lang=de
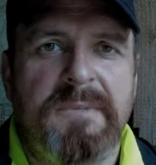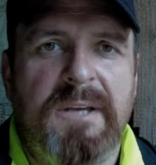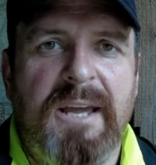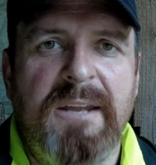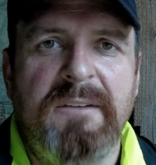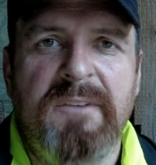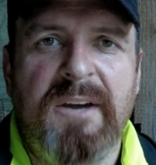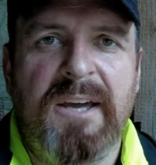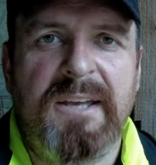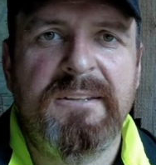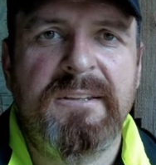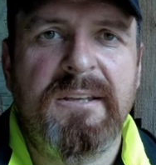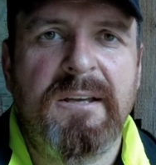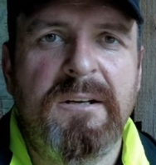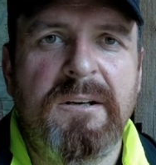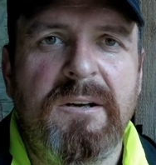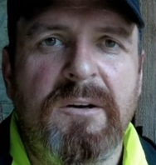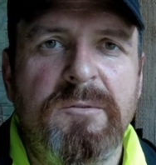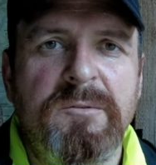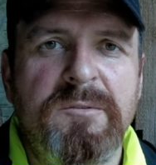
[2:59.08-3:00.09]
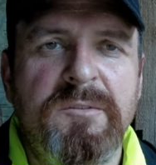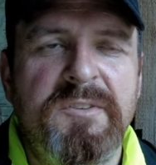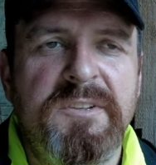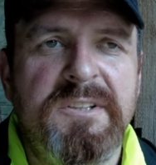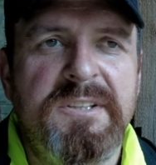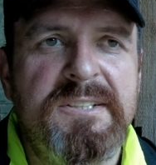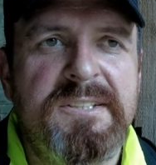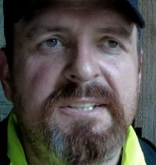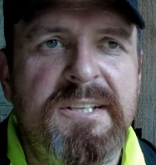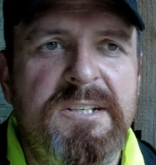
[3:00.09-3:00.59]
Ein weiterer Grund
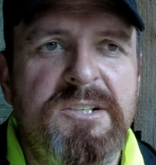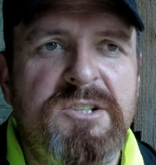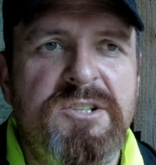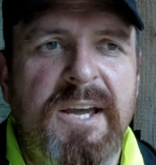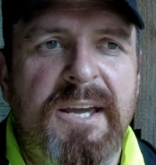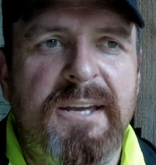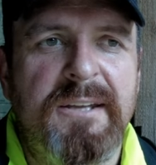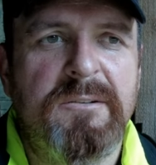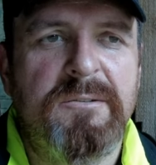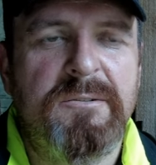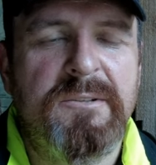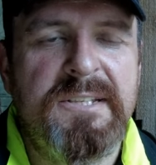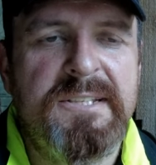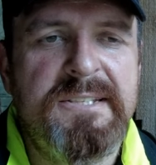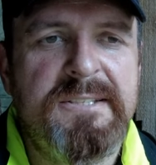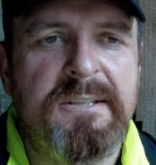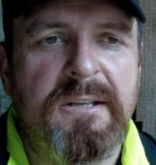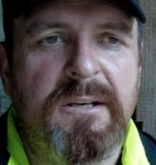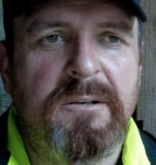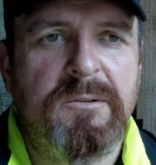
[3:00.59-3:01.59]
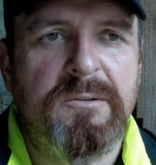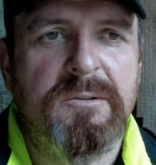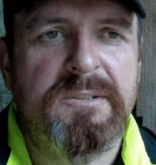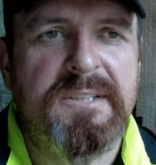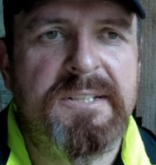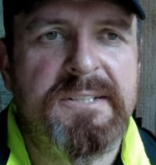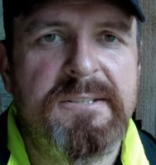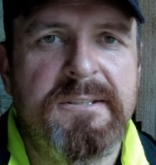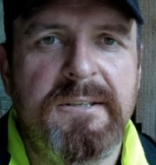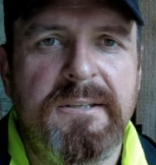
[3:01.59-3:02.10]
für diese Entscheidung ist auch,
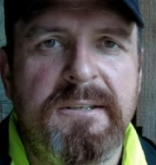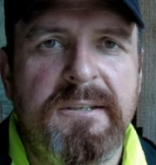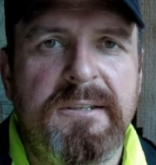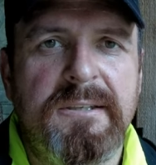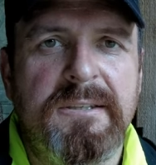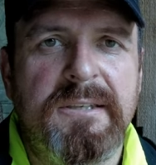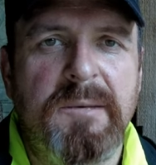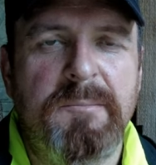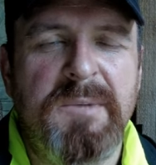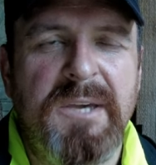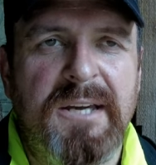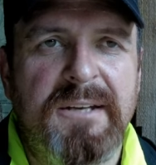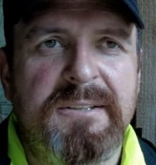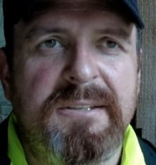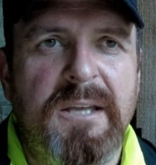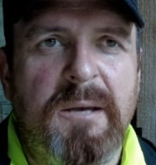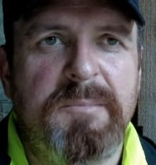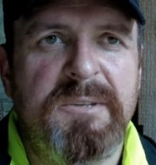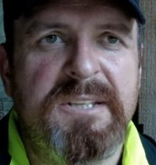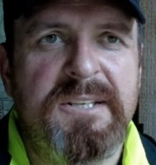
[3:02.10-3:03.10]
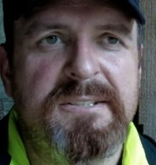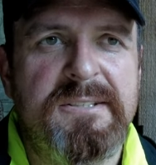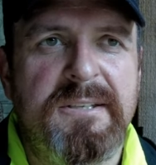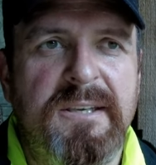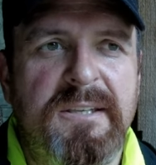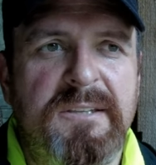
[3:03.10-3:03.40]
dass ich gemerkt habe, dass ich